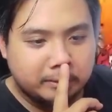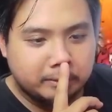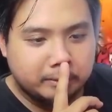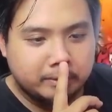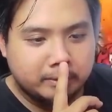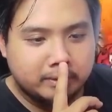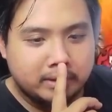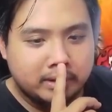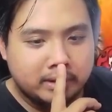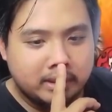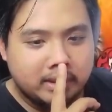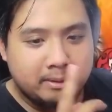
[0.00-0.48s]

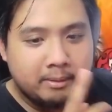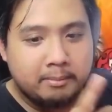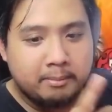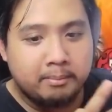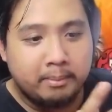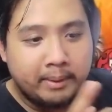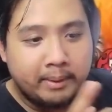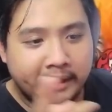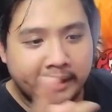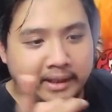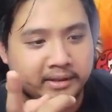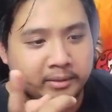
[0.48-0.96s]
ini
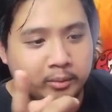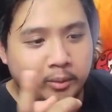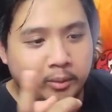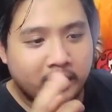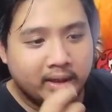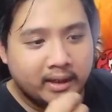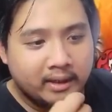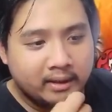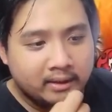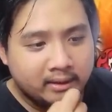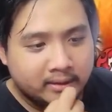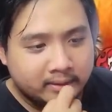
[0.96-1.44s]
break
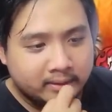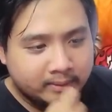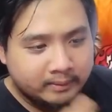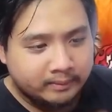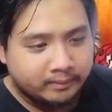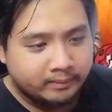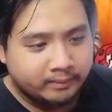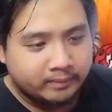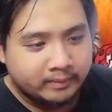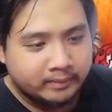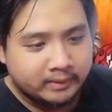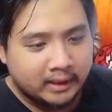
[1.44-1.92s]
semua ya
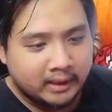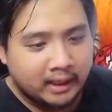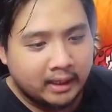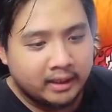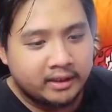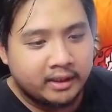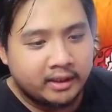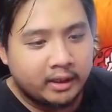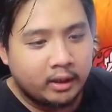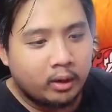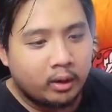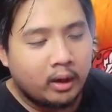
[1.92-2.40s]
nah
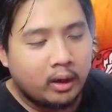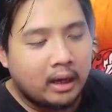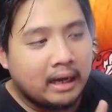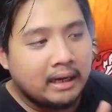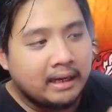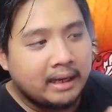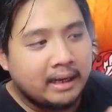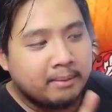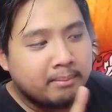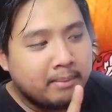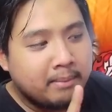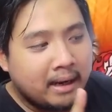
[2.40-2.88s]
di sini kalau
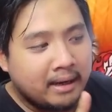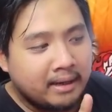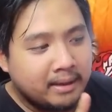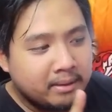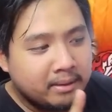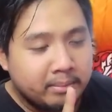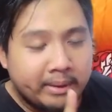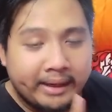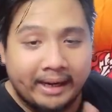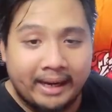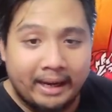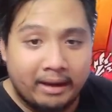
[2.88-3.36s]
kalian
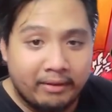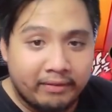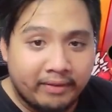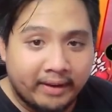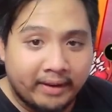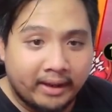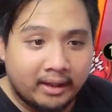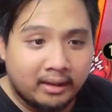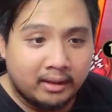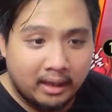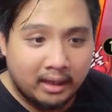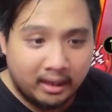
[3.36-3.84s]
mainnya break
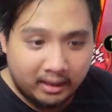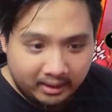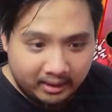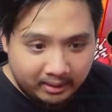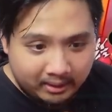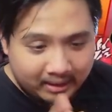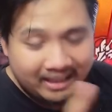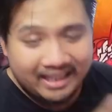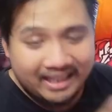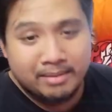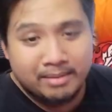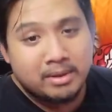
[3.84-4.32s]
efek nah
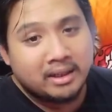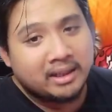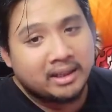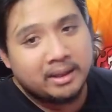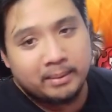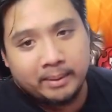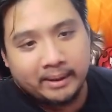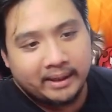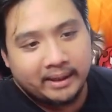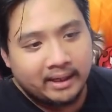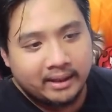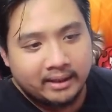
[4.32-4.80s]
ini gede banget
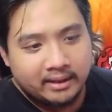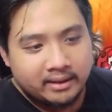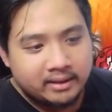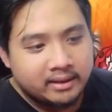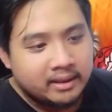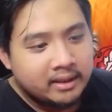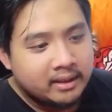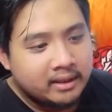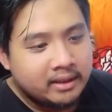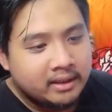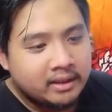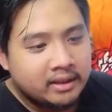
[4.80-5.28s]
damage guys
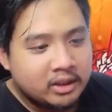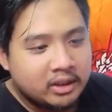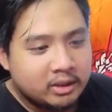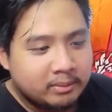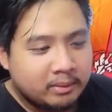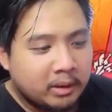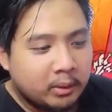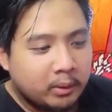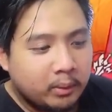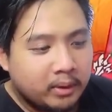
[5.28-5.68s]
cuman gue